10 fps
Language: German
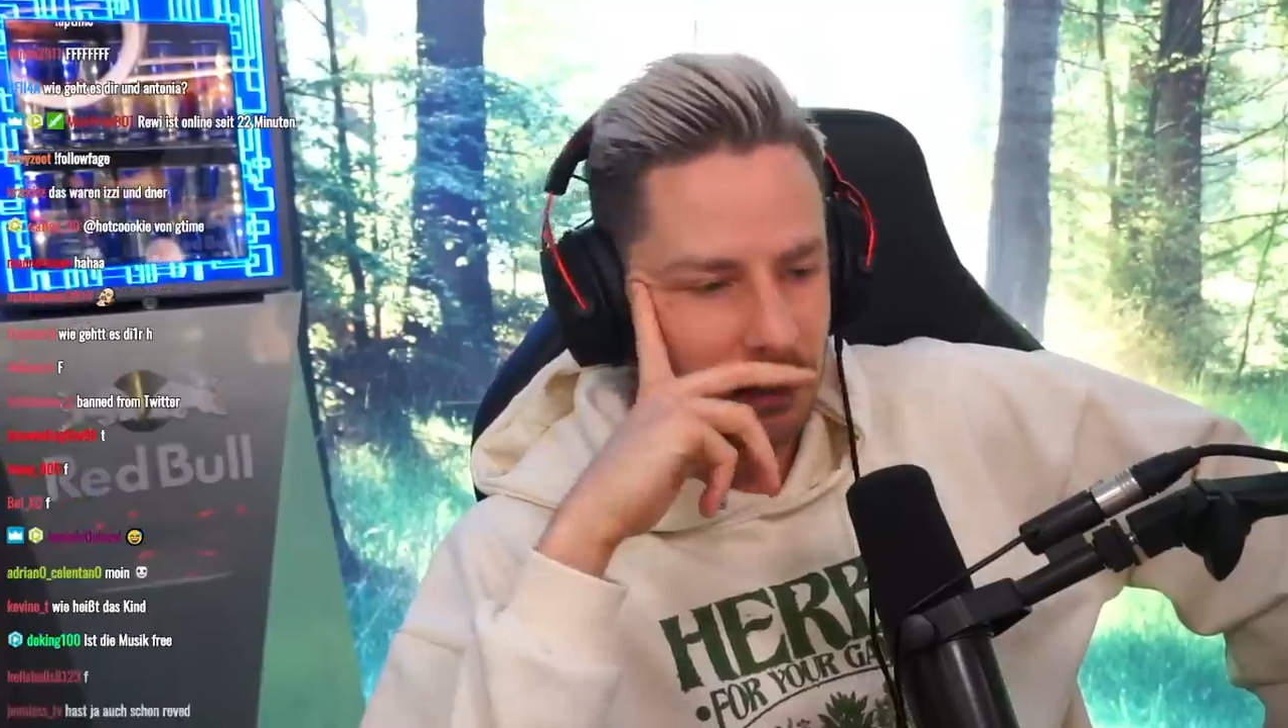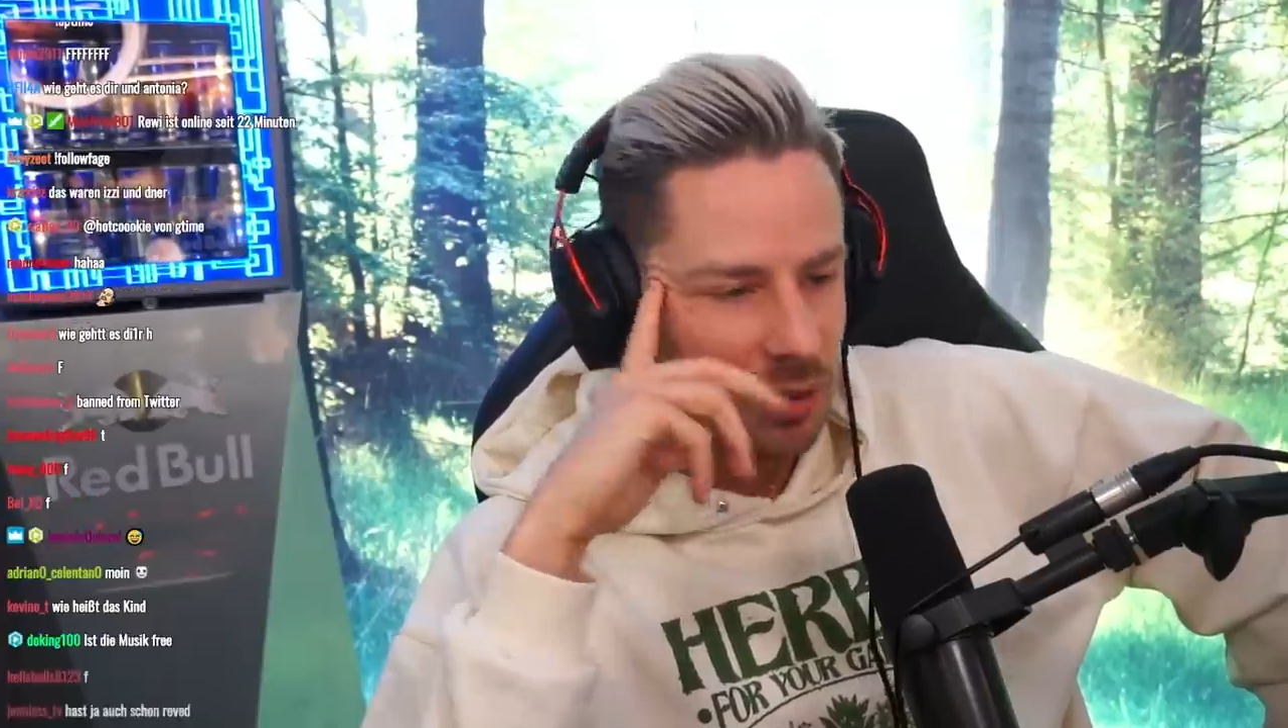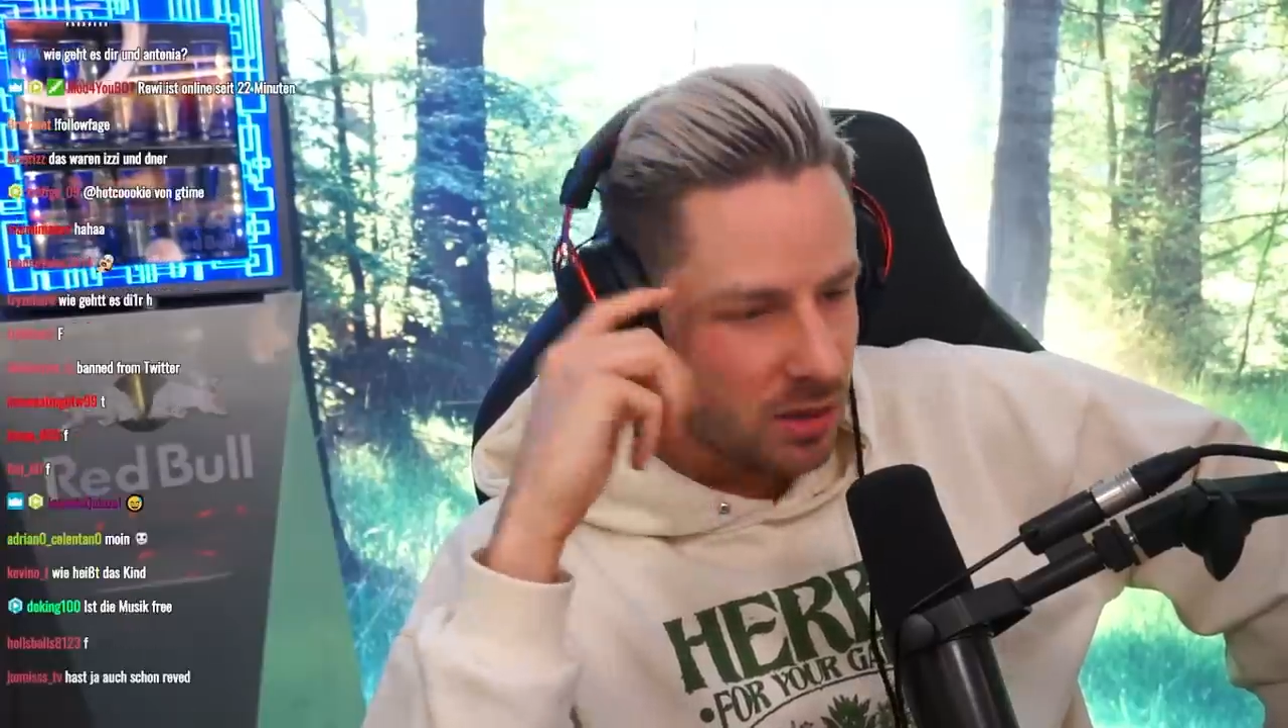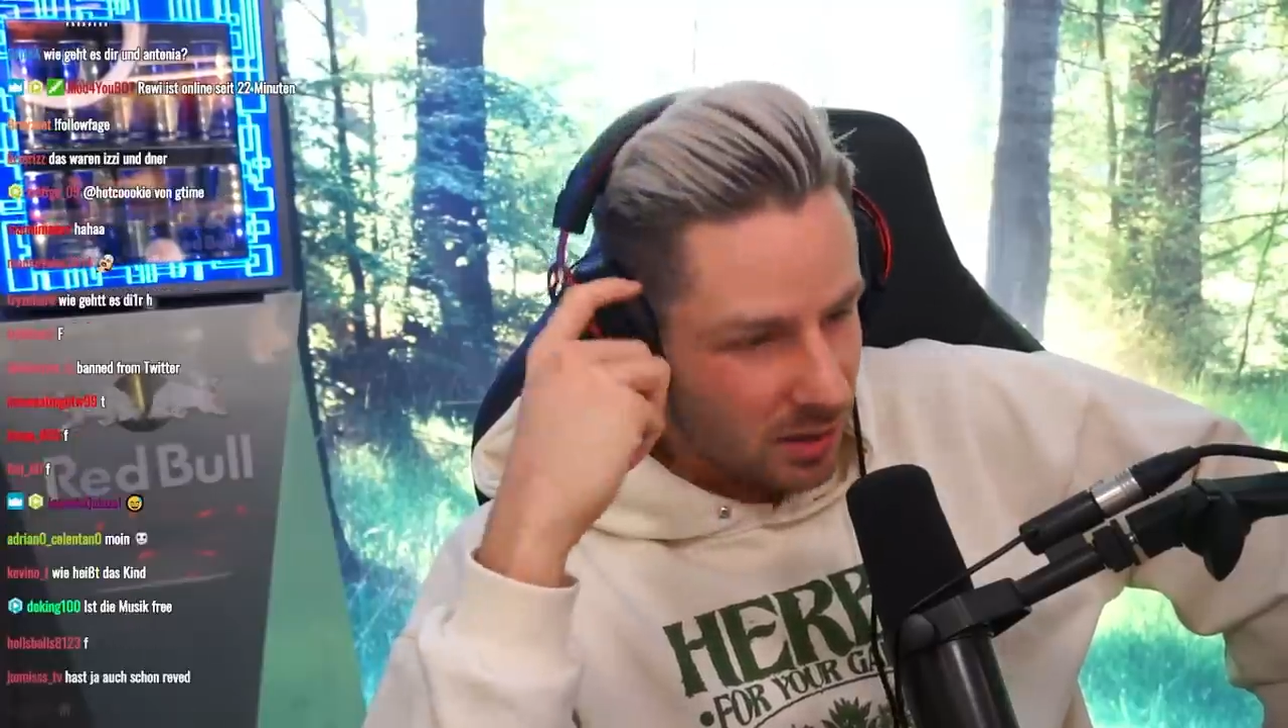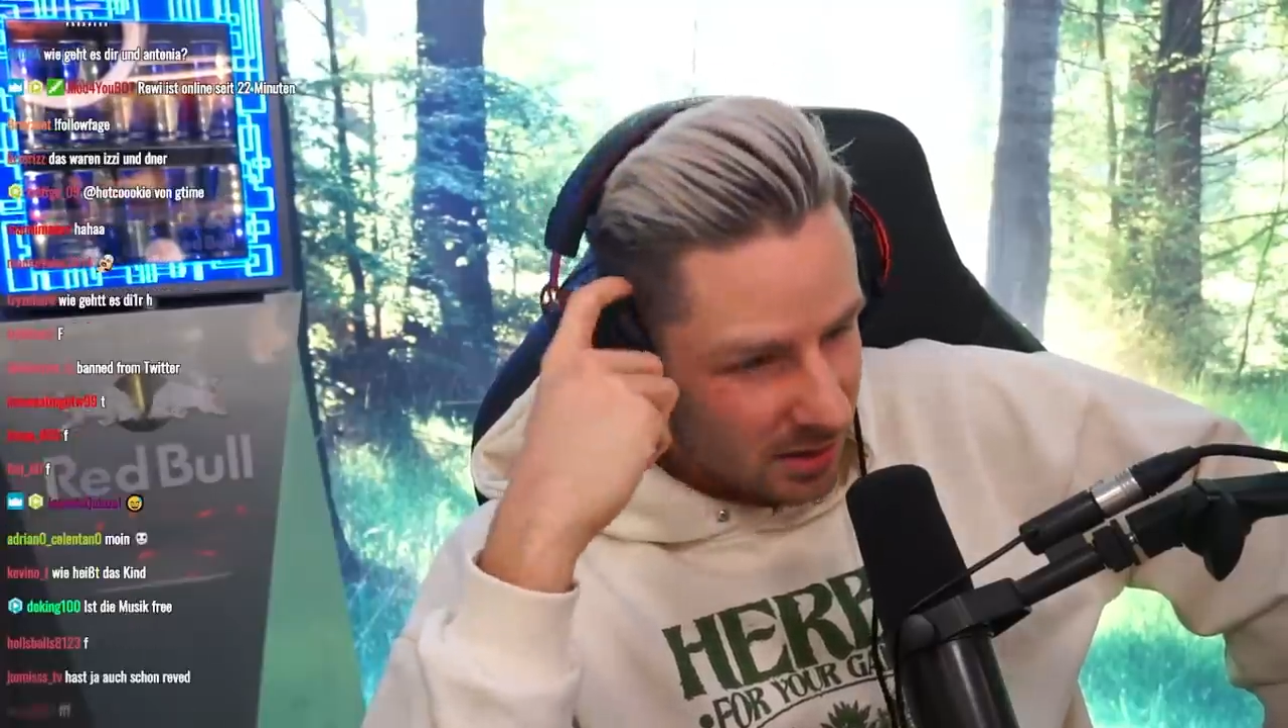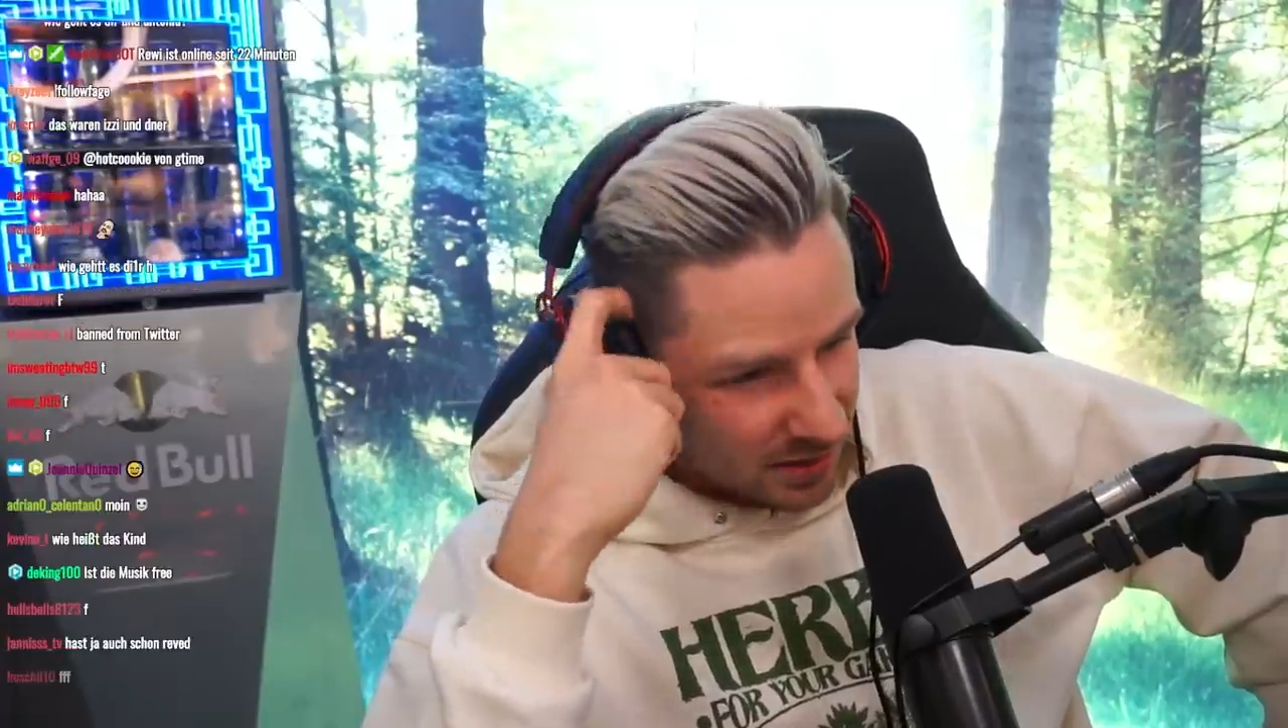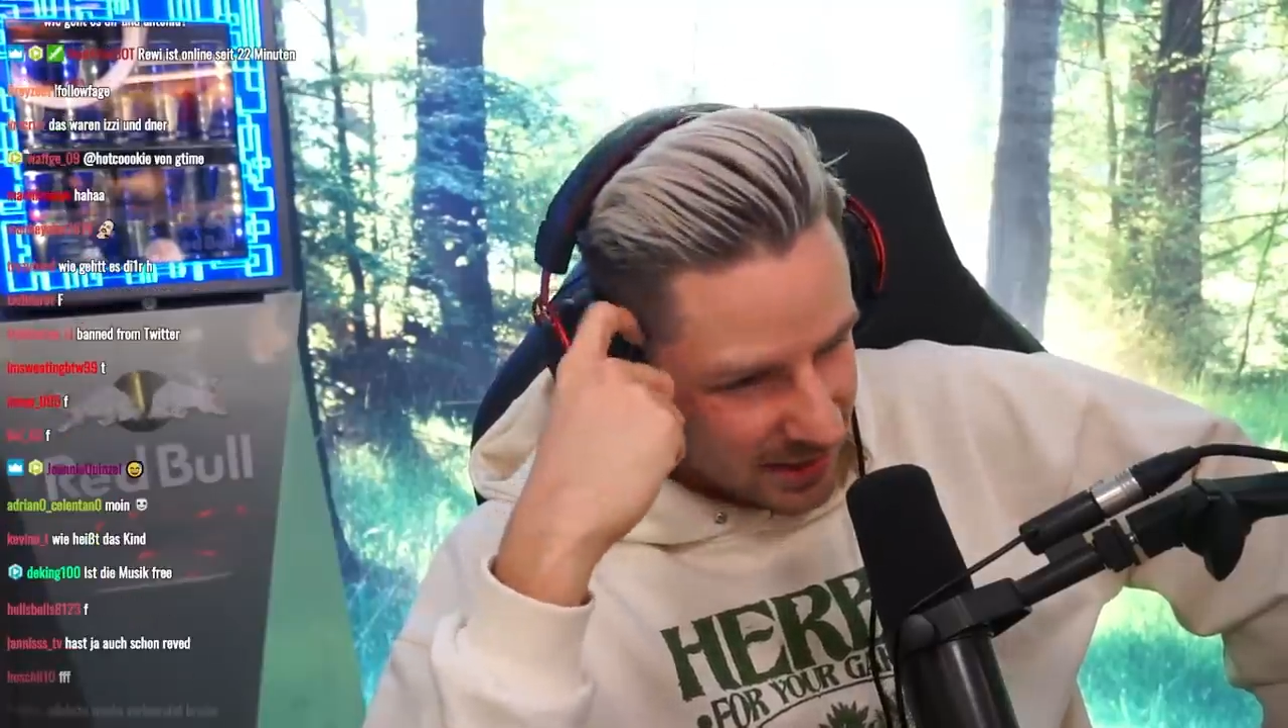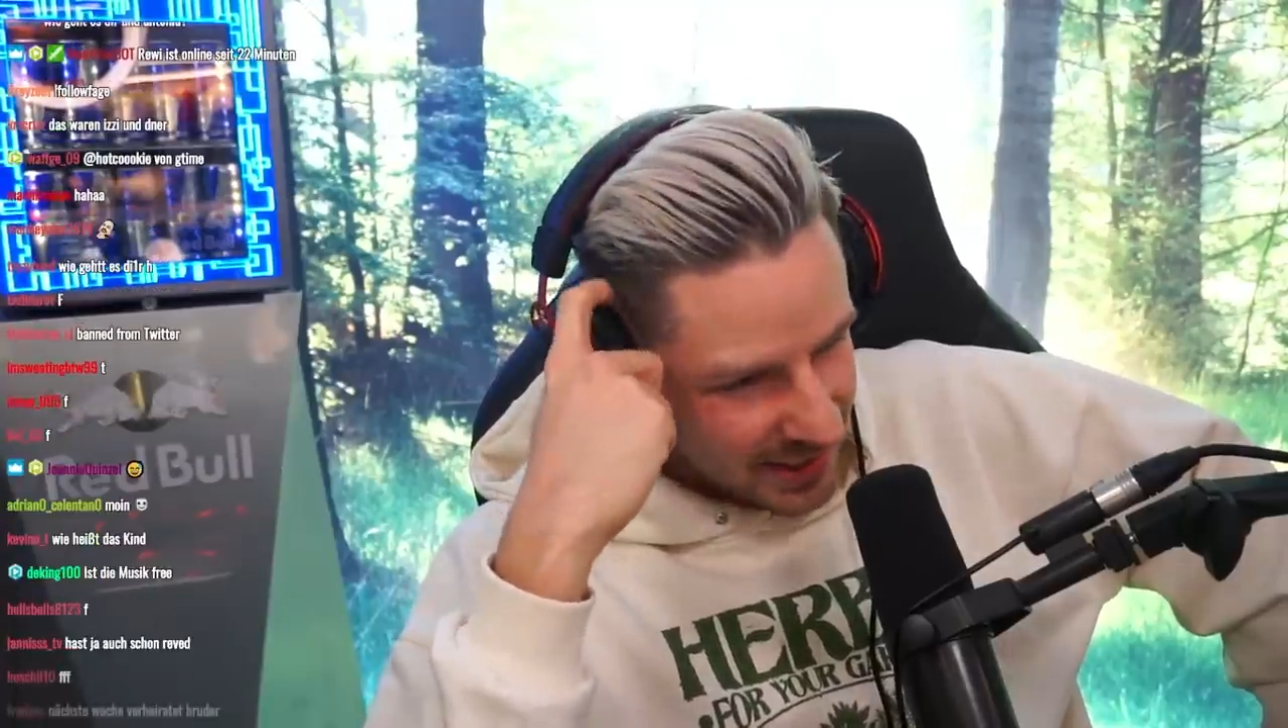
boah,